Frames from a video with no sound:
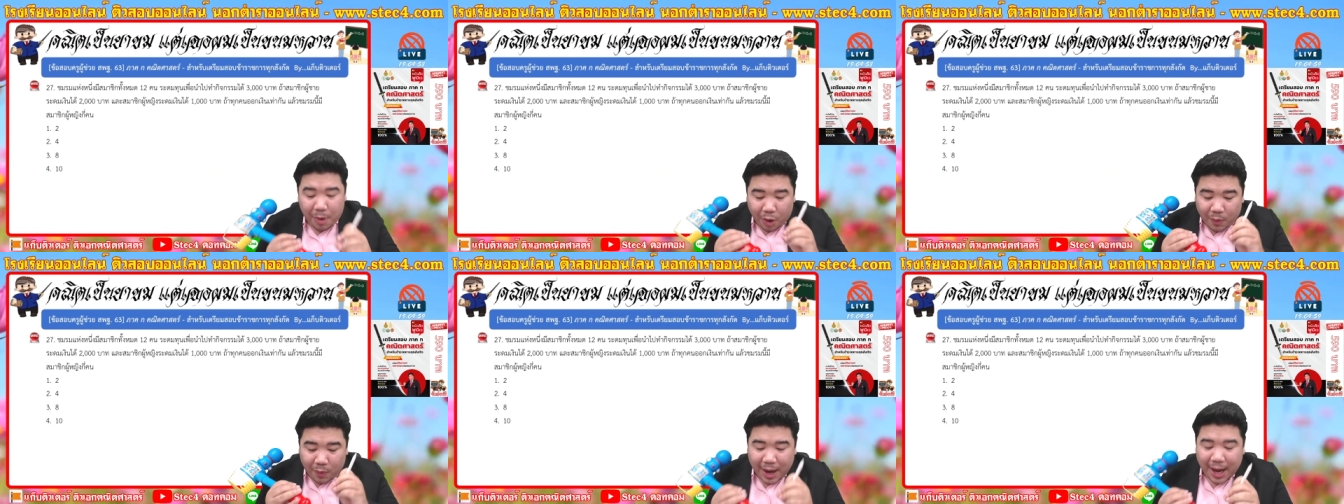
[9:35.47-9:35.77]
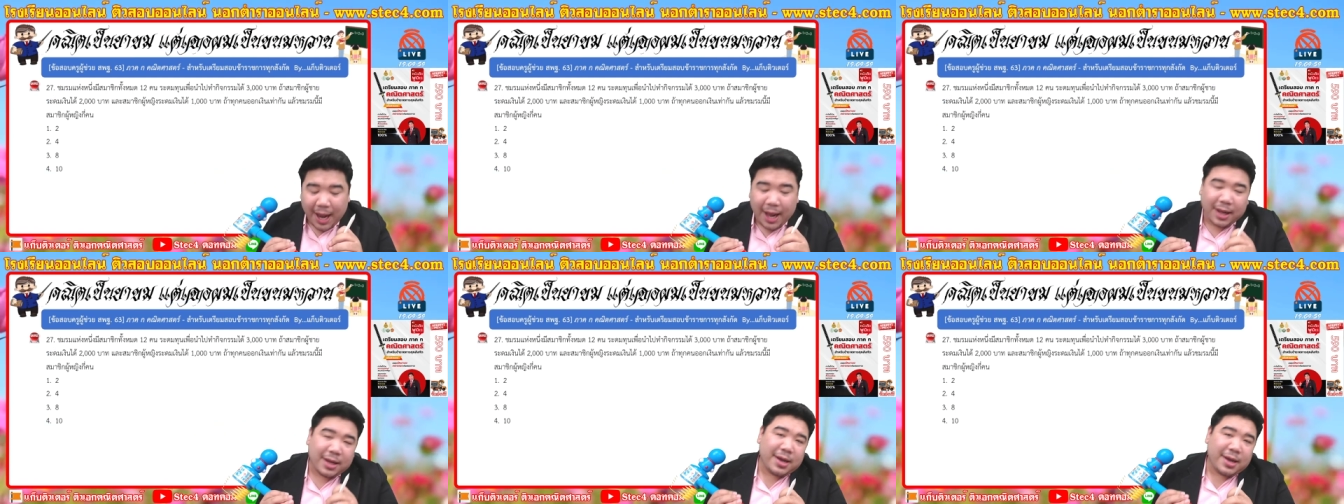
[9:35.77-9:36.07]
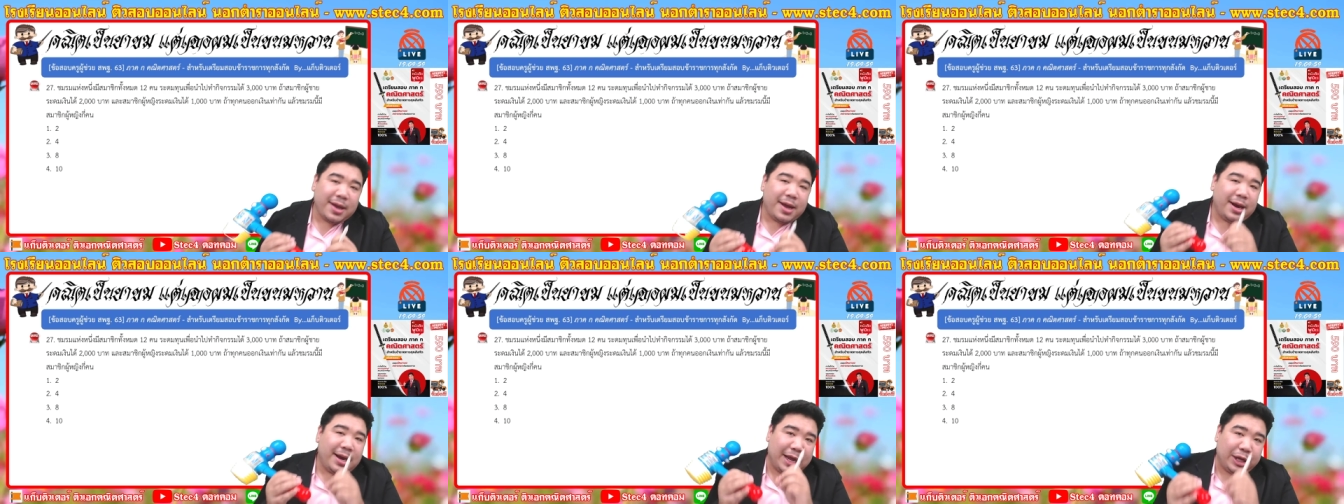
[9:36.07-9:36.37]
บอกว่า
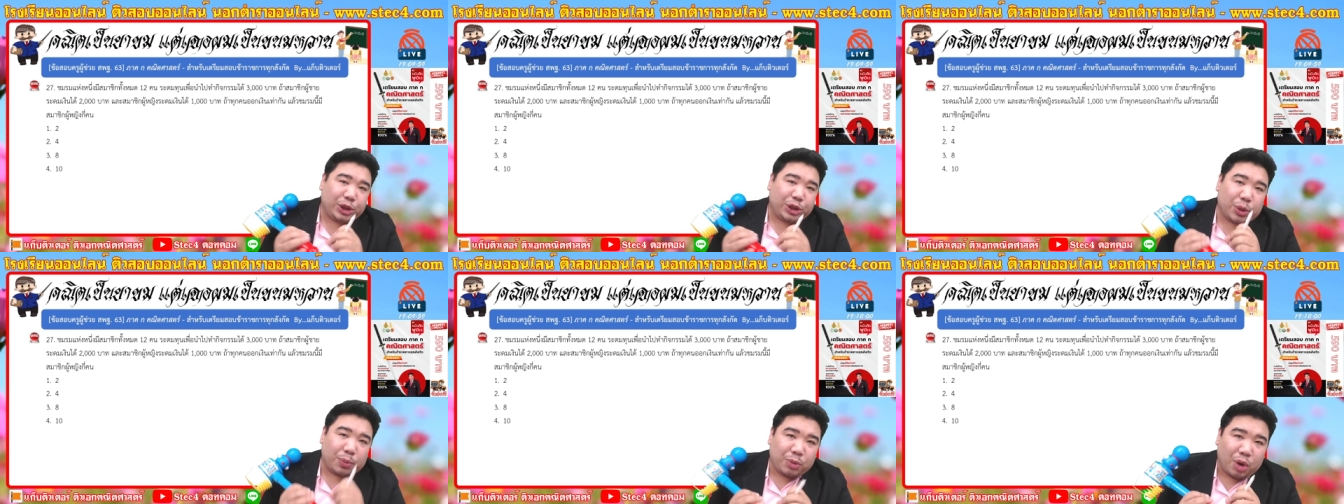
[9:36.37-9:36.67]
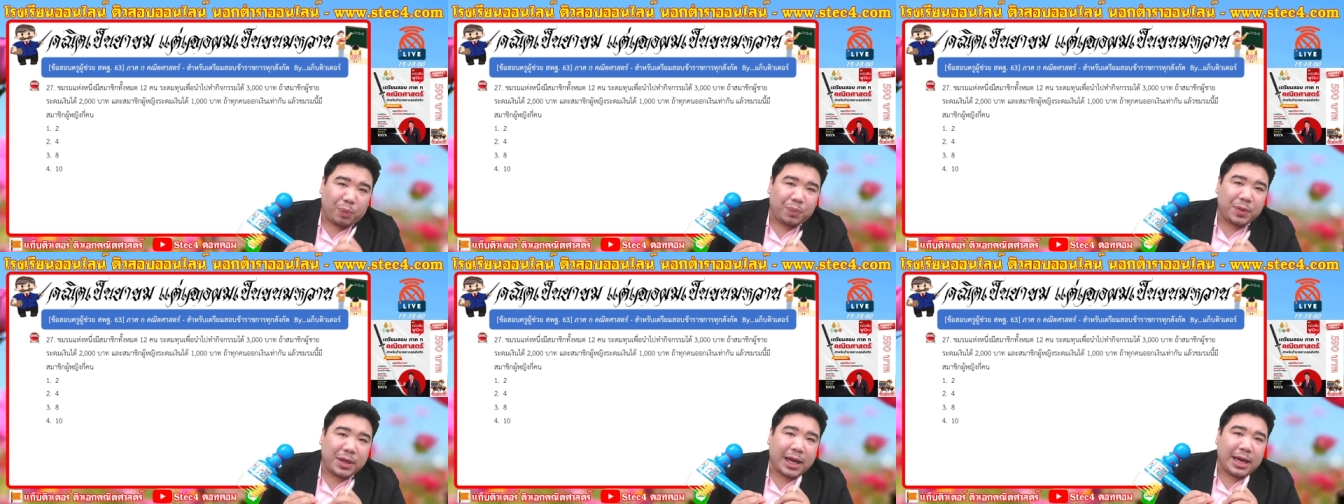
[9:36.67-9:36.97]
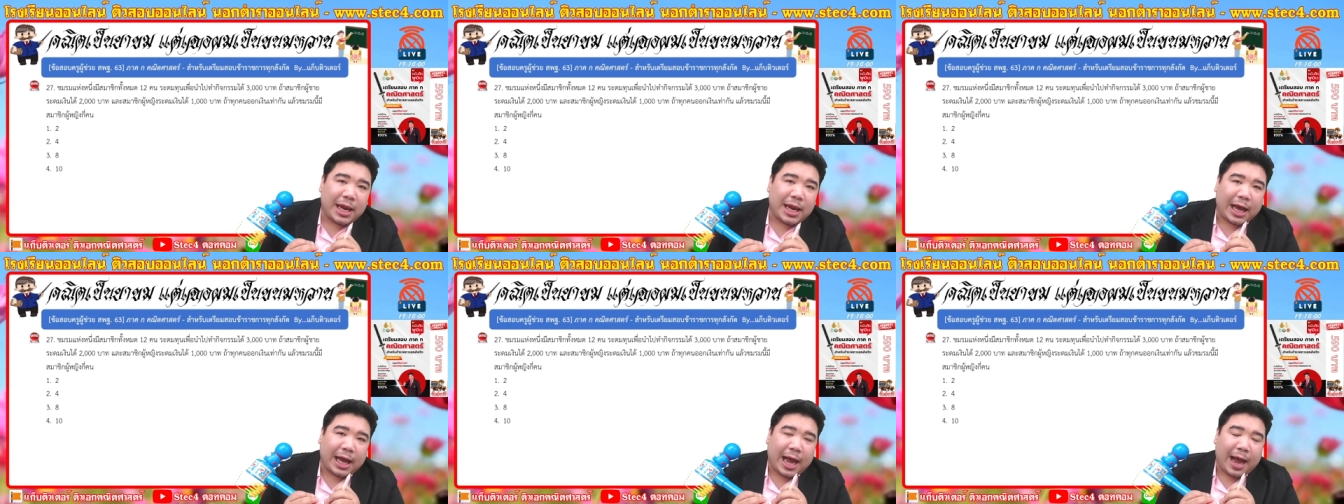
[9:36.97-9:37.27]
ในชมรมนี้
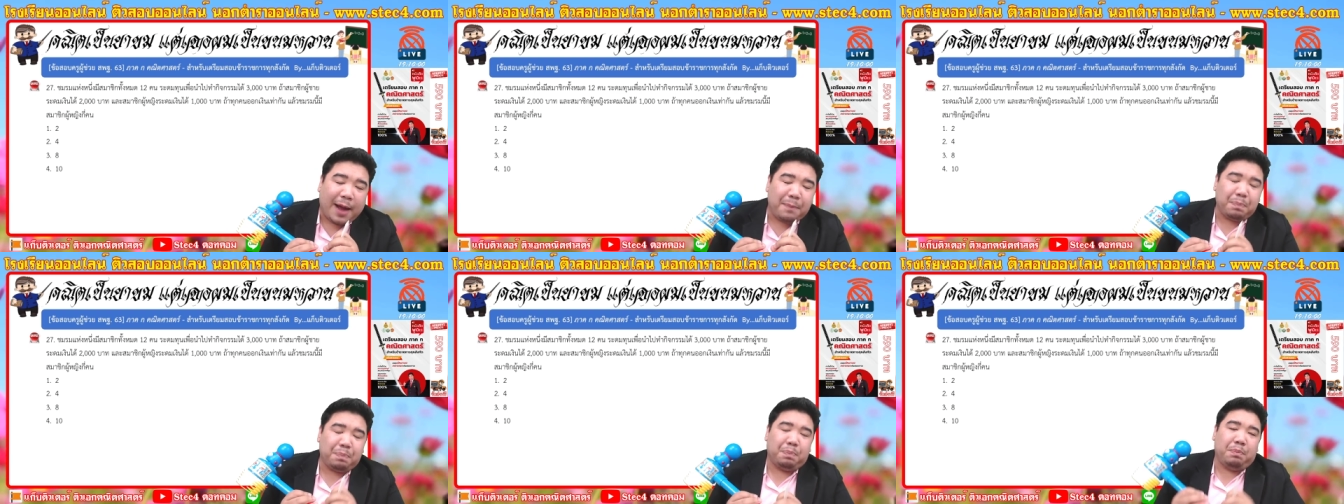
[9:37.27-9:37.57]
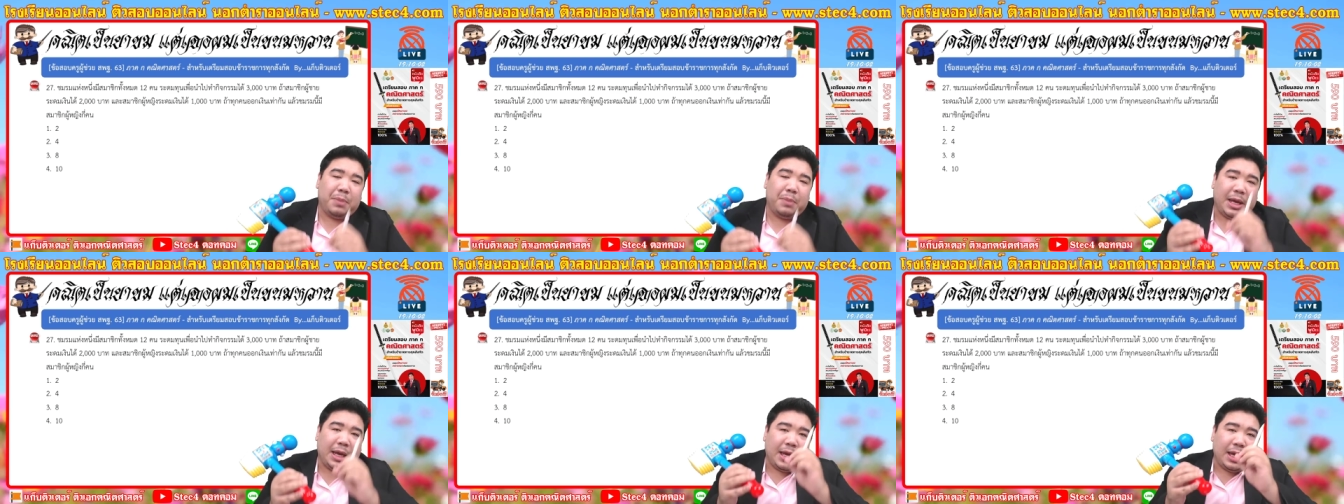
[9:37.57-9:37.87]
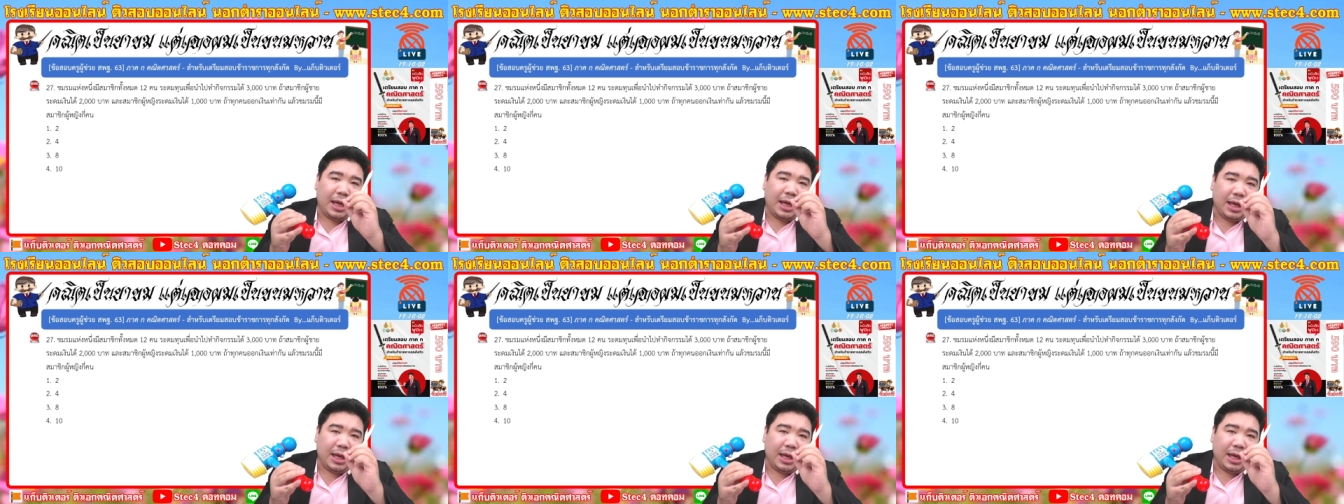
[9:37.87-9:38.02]
เนี่ยนะครับมี